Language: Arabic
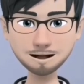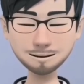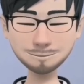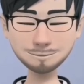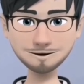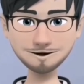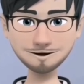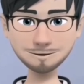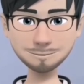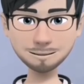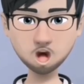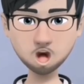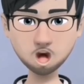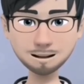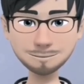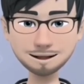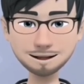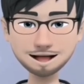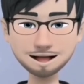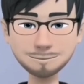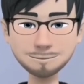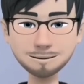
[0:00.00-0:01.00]
وحسب
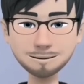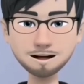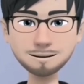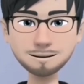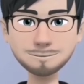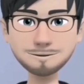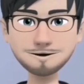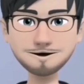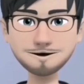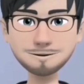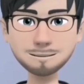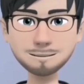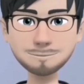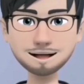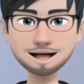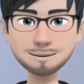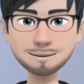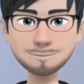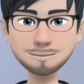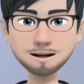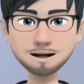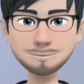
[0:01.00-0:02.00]
الوزن تكون الجرعة
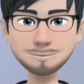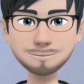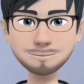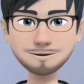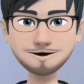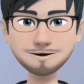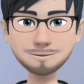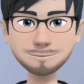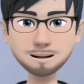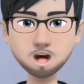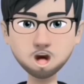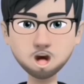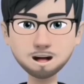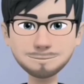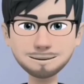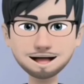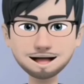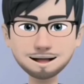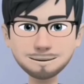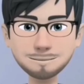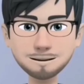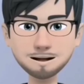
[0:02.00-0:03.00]
للأطفال
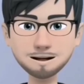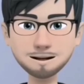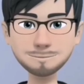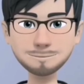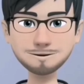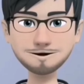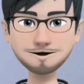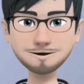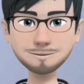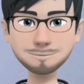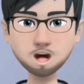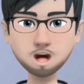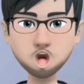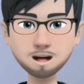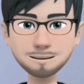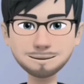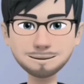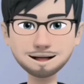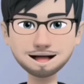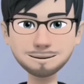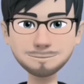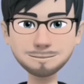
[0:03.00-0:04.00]
تقول لها إيش قد
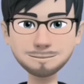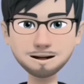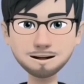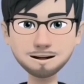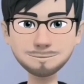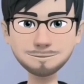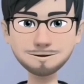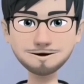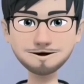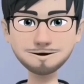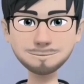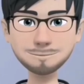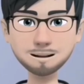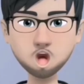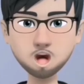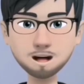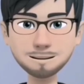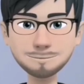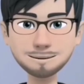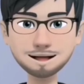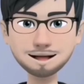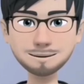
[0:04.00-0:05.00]
وزن الطفل تقول
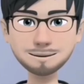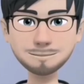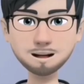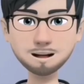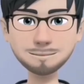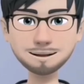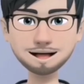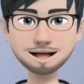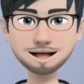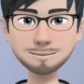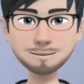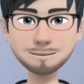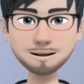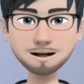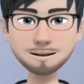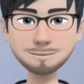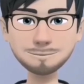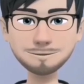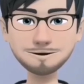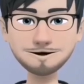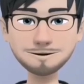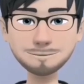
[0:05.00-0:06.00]
ما أعرف وزنته
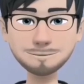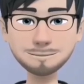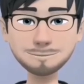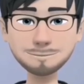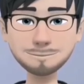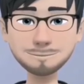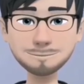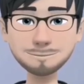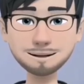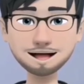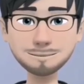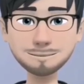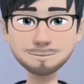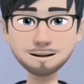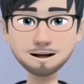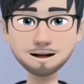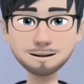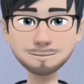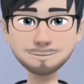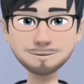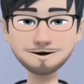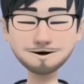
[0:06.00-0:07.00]
قبل فترة
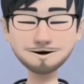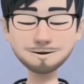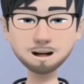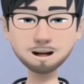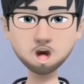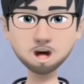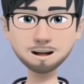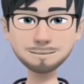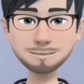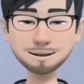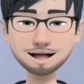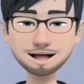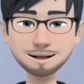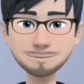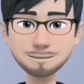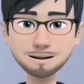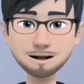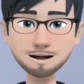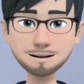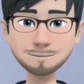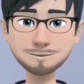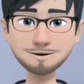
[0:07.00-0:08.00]
ونسيت راح
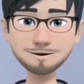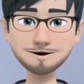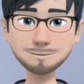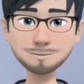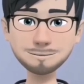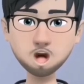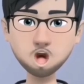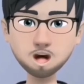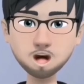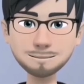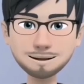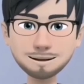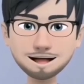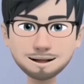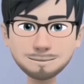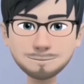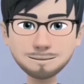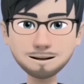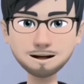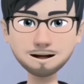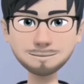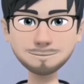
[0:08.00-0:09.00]
ترجع تسألها عن عمر
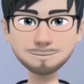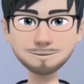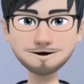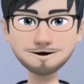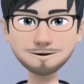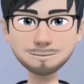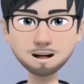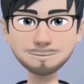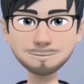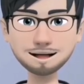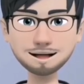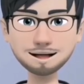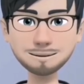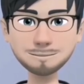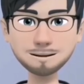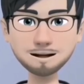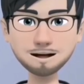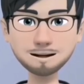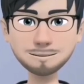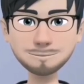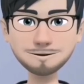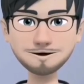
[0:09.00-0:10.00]
الطفل
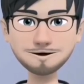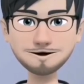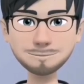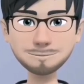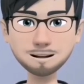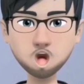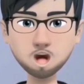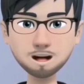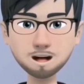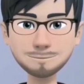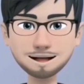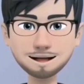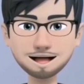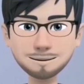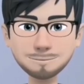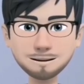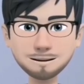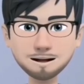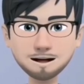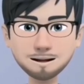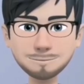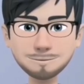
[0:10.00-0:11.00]
أكيد تعرف عمره
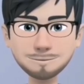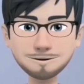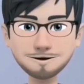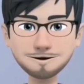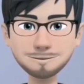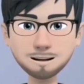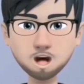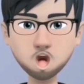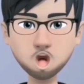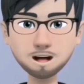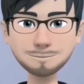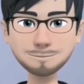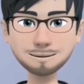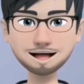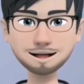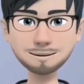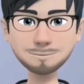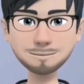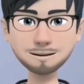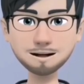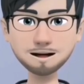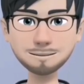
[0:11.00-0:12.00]
قالت مثلا عمر
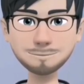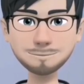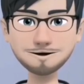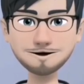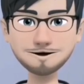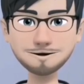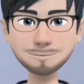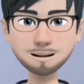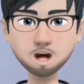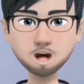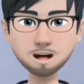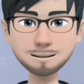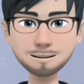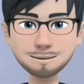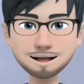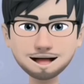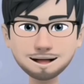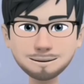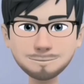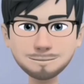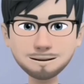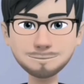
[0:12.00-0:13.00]
الطفل ثلاث
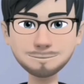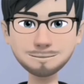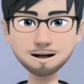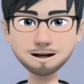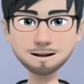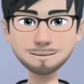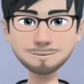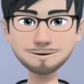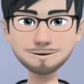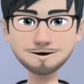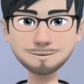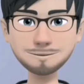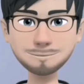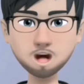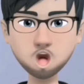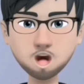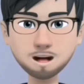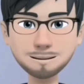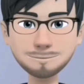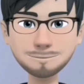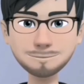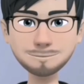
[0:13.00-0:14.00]
سنوات أنت عرفت
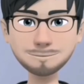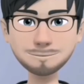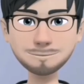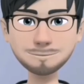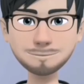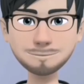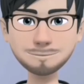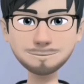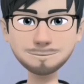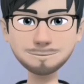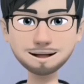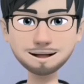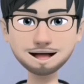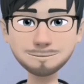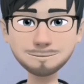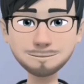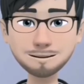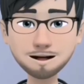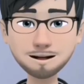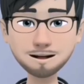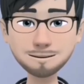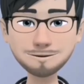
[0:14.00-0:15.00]
عمره ثلاث سنوات
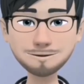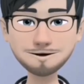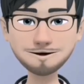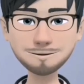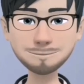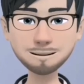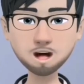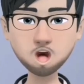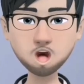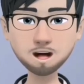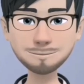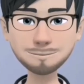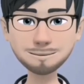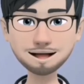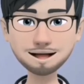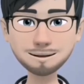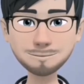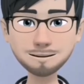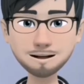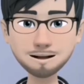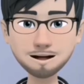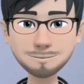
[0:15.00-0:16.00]
بس ما عرفت
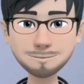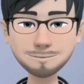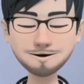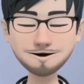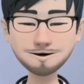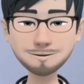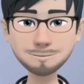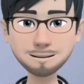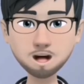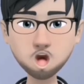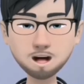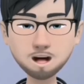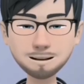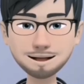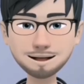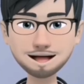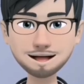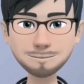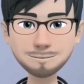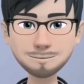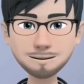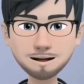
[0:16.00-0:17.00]
الوزن شلون
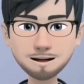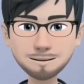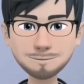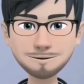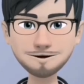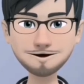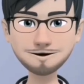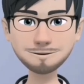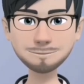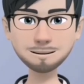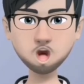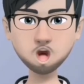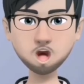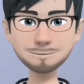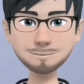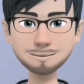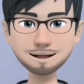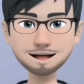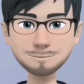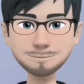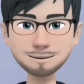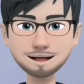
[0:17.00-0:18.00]
راح
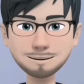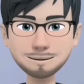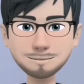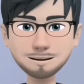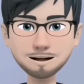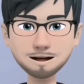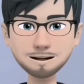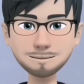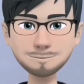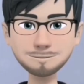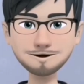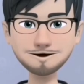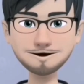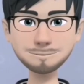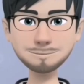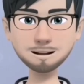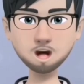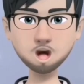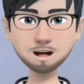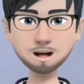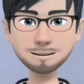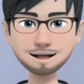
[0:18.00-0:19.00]
تعرف الجرعة
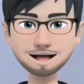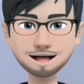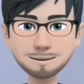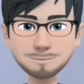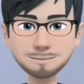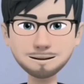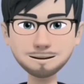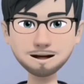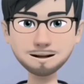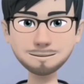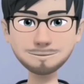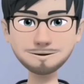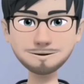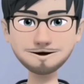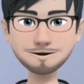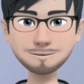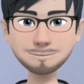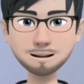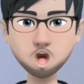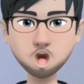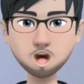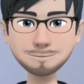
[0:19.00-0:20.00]
ايش راح تسوي
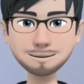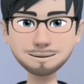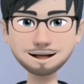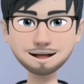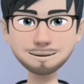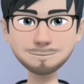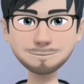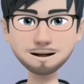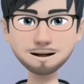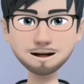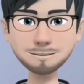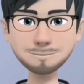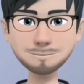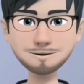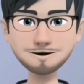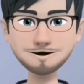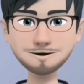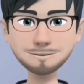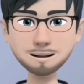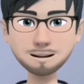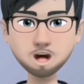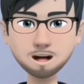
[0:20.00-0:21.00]
اكو قانون
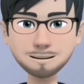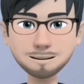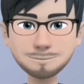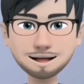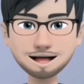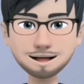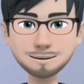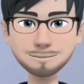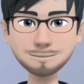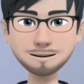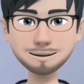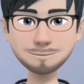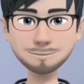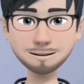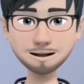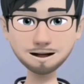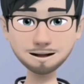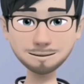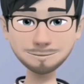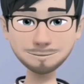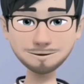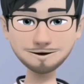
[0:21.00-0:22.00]
بسيط راح يحل هاي
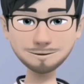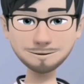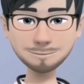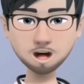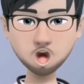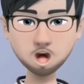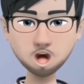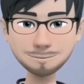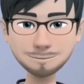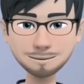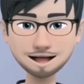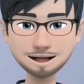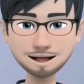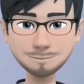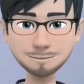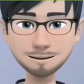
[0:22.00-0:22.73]
القضية اللي هو